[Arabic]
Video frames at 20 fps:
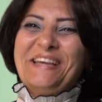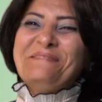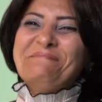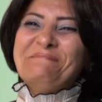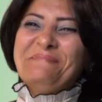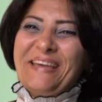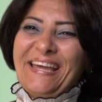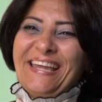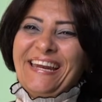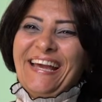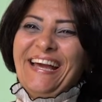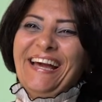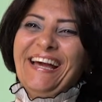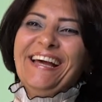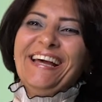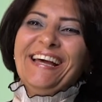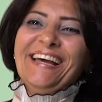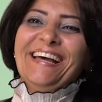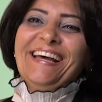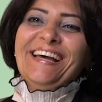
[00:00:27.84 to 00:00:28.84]
امبارح
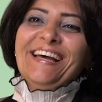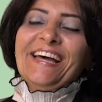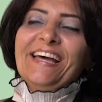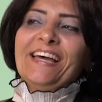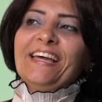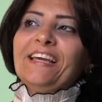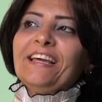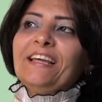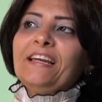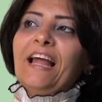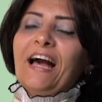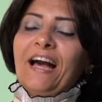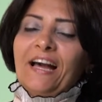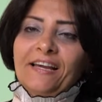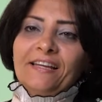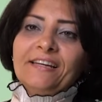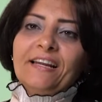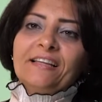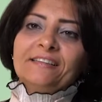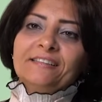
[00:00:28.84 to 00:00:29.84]
إيه، لا
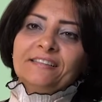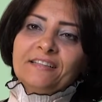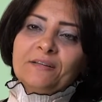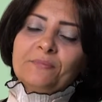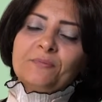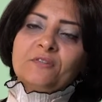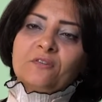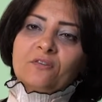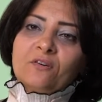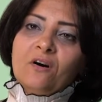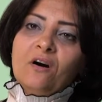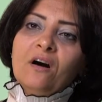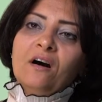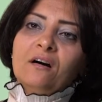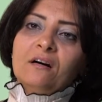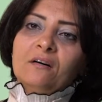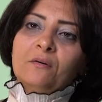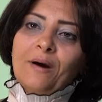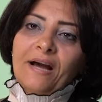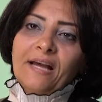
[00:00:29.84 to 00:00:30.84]
احنا عندنا
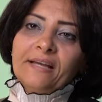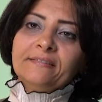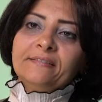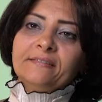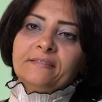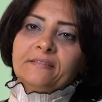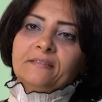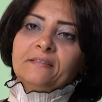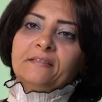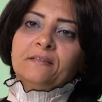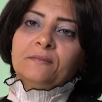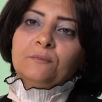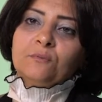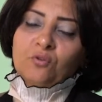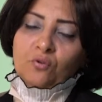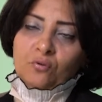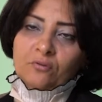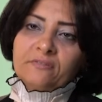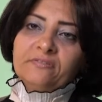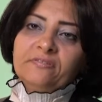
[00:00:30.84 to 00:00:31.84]
بصراحه وقت آه،
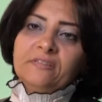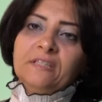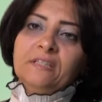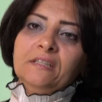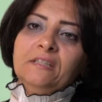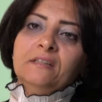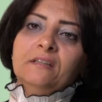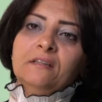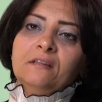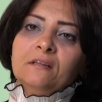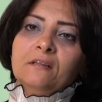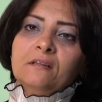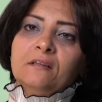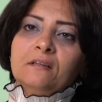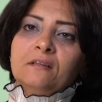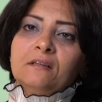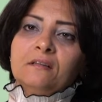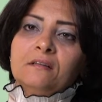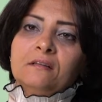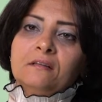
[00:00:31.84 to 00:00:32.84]
بنقعد فيه
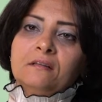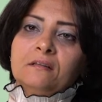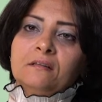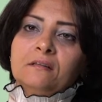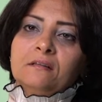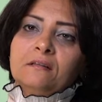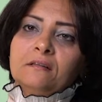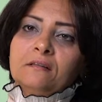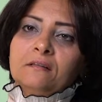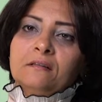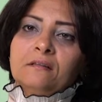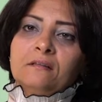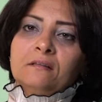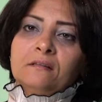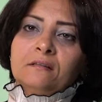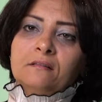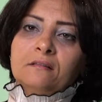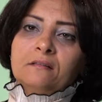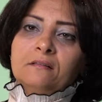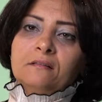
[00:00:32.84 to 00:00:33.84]
إيه،
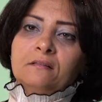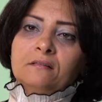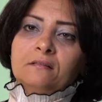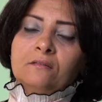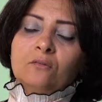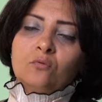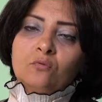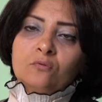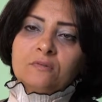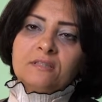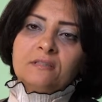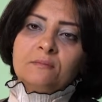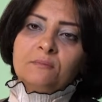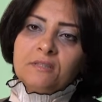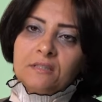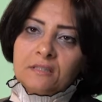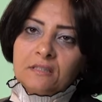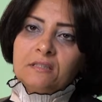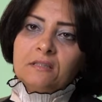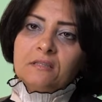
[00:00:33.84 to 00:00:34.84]
آه، جوزي
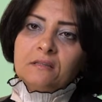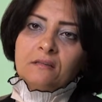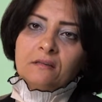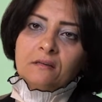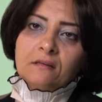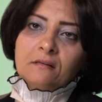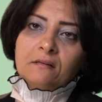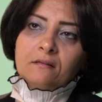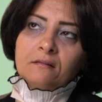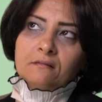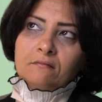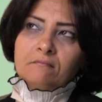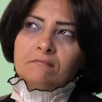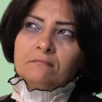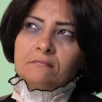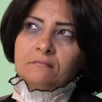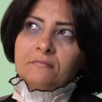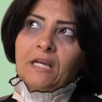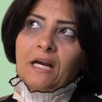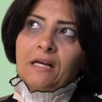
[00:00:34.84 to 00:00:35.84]
بيجي آه،
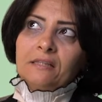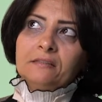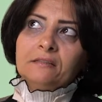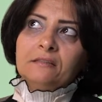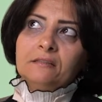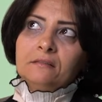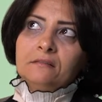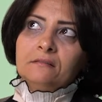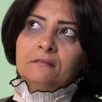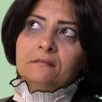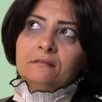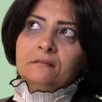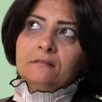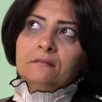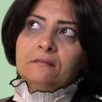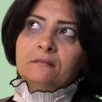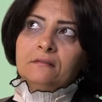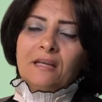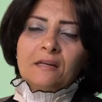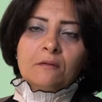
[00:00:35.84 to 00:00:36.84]
يعني
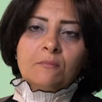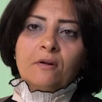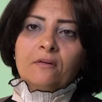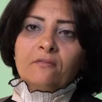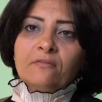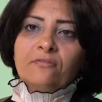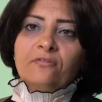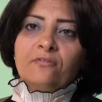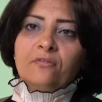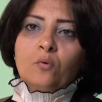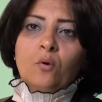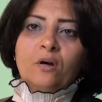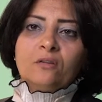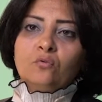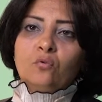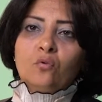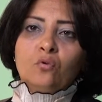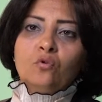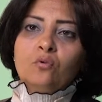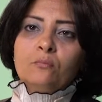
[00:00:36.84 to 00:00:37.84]
تقريبا في
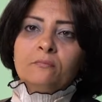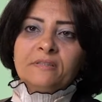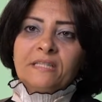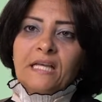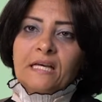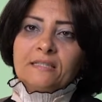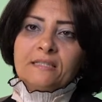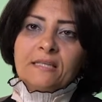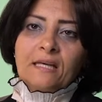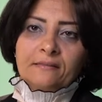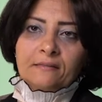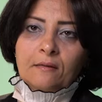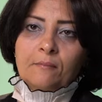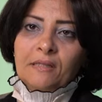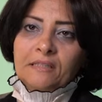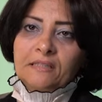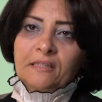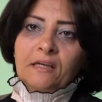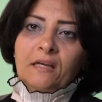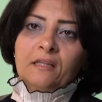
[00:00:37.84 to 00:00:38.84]
وقت كل يوم بتاع الساعه
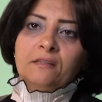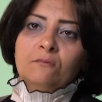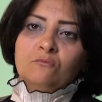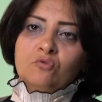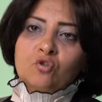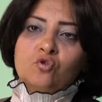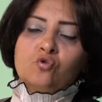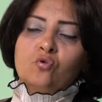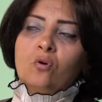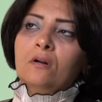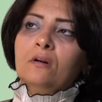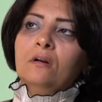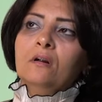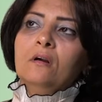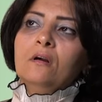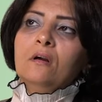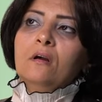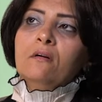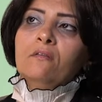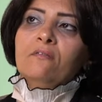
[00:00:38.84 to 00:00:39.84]
8 يعني من الشغل
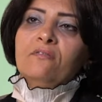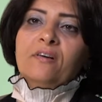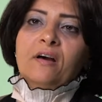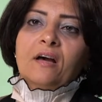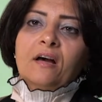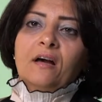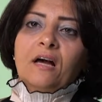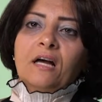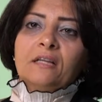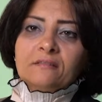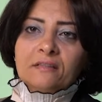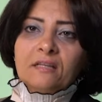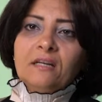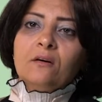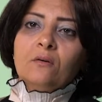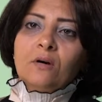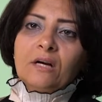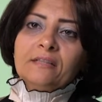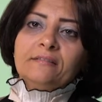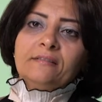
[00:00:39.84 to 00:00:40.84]

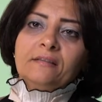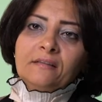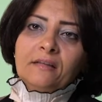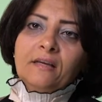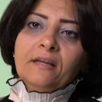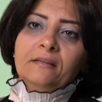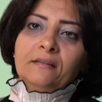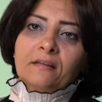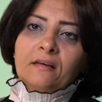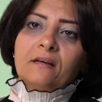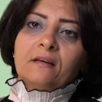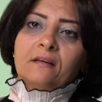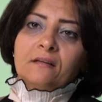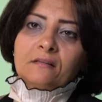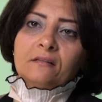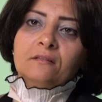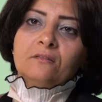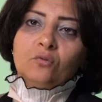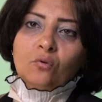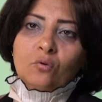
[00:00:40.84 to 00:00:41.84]
فعندنا وقت ان
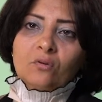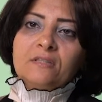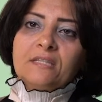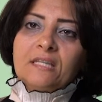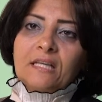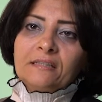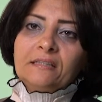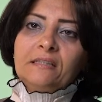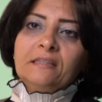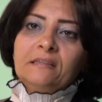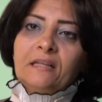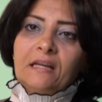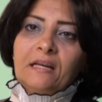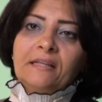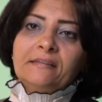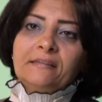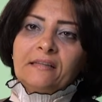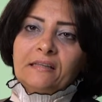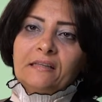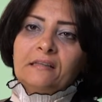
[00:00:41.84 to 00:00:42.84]
احنا نقعد ساعتين
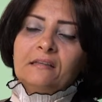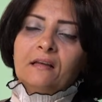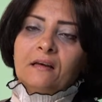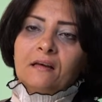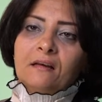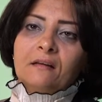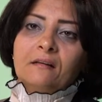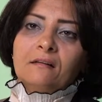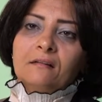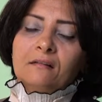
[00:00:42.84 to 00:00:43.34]
ثلاثه كده